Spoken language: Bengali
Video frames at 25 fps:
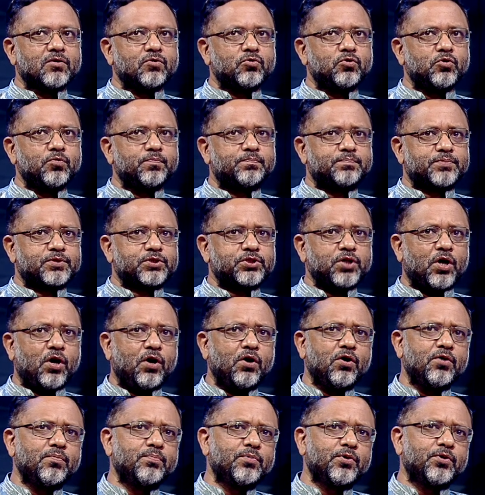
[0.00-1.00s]
খুব
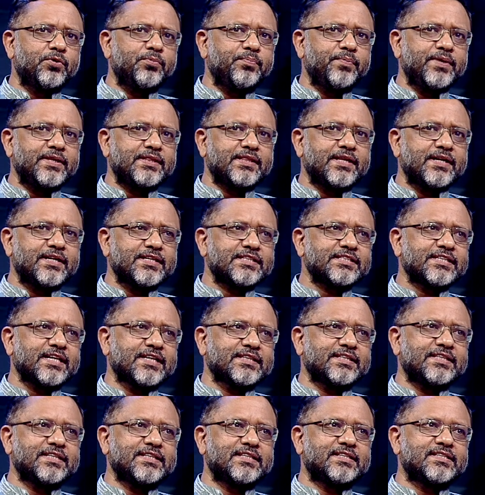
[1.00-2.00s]
সহমর্মিতার
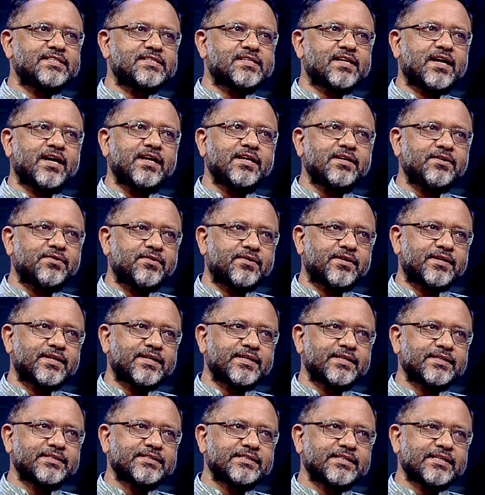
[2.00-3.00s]
সাথে ডিজাইন
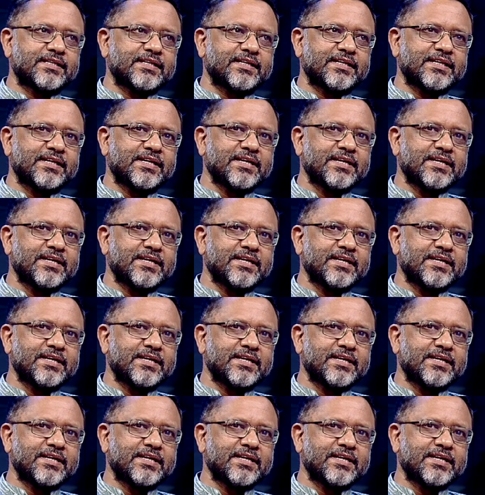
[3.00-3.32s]
করেন যে